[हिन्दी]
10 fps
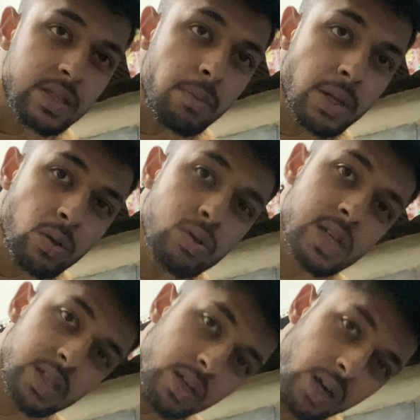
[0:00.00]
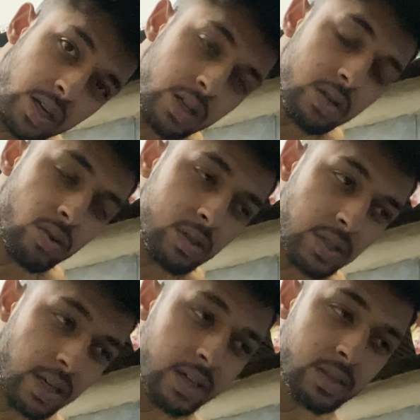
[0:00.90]
जब बिल्कुल ज़्यादा कट करना होता
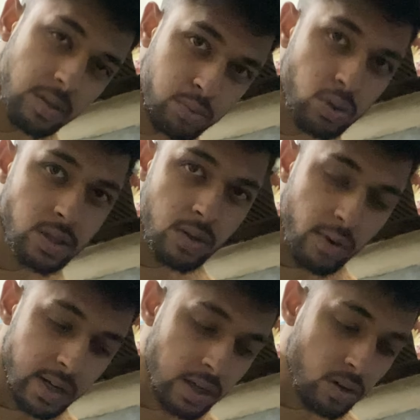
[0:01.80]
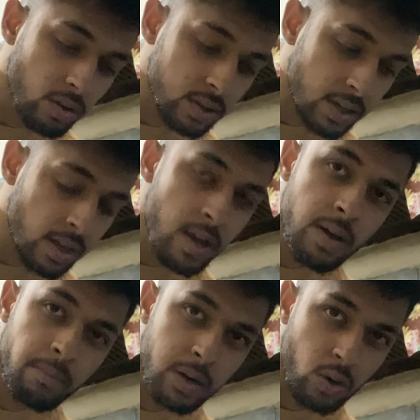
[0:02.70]
है तब थोड़ा सा अवॉइड करना होता है
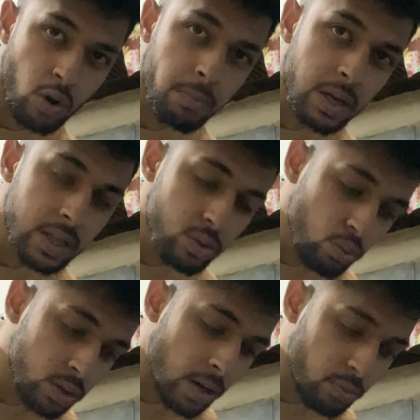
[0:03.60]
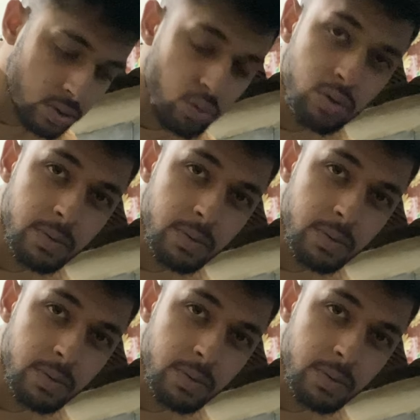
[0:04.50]
बट नॉर्मली दूध आपको ज़रूर